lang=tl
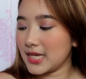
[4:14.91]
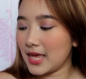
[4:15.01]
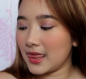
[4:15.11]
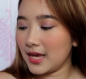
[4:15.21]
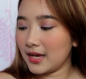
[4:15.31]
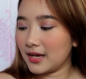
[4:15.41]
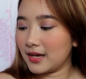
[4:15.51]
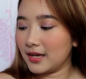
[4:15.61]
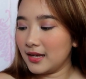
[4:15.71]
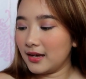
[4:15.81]
I
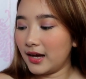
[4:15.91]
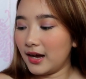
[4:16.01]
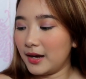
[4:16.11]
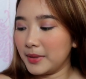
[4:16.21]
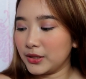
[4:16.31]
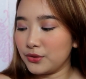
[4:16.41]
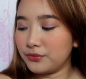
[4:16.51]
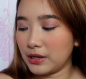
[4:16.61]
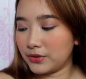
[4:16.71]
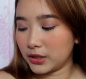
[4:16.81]
think, um, ito yung
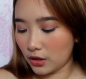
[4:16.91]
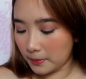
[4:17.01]
favorite